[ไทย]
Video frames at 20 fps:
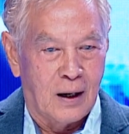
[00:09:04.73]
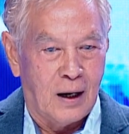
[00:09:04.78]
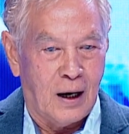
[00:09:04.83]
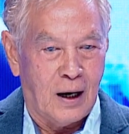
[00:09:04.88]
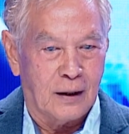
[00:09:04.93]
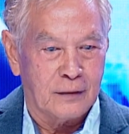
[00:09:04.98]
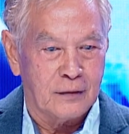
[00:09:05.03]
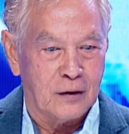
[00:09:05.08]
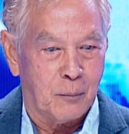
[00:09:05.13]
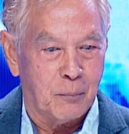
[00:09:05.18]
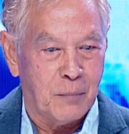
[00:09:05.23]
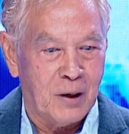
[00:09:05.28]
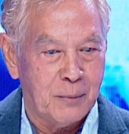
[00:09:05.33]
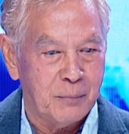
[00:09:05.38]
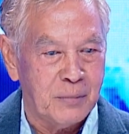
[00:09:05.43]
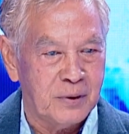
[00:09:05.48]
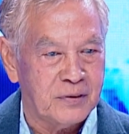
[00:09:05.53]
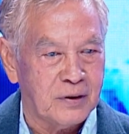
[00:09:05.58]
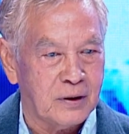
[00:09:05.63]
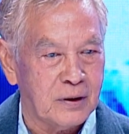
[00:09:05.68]
ห่างจากบ้าน
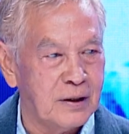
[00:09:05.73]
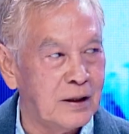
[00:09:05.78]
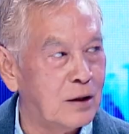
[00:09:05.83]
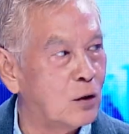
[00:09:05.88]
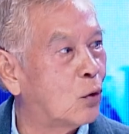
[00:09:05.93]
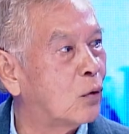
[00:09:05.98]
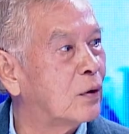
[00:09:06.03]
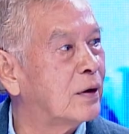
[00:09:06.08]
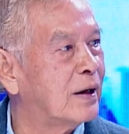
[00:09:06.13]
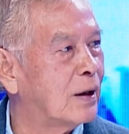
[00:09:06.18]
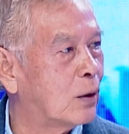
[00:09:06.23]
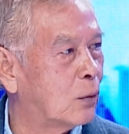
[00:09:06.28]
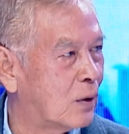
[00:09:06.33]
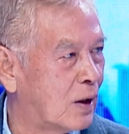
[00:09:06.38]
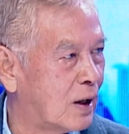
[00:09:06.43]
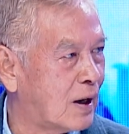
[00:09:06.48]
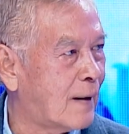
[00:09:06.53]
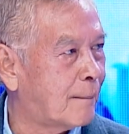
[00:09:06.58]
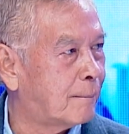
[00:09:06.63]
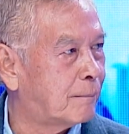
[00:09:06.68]
ไปสักกิโลเดียว
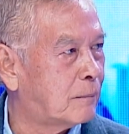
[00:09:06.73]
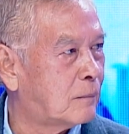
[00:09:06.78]
อะครับ